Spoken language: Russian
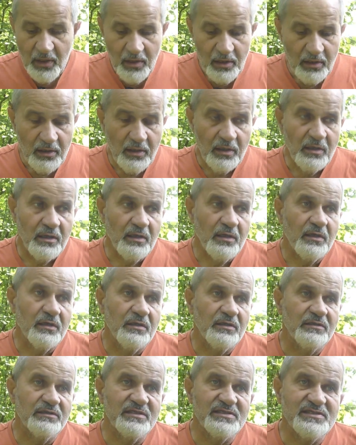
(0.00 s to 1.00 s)

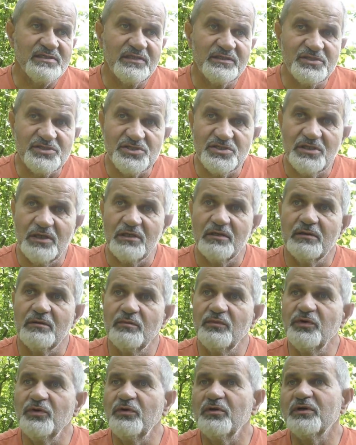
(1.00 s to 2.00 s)
э, достаточно
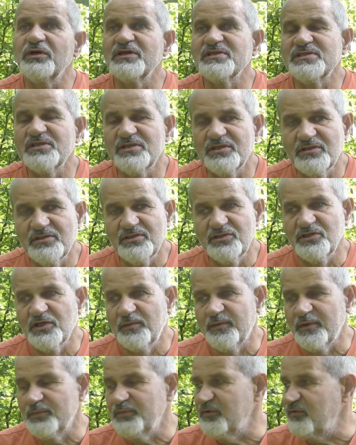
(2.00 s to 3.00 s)
много из этих
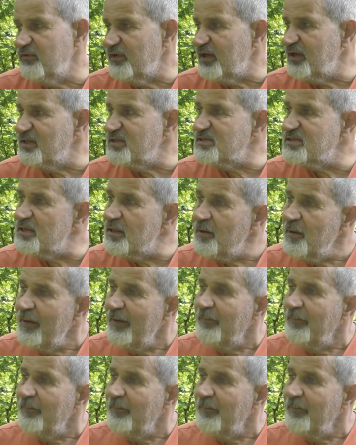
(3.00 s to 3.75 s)
денег пропивается,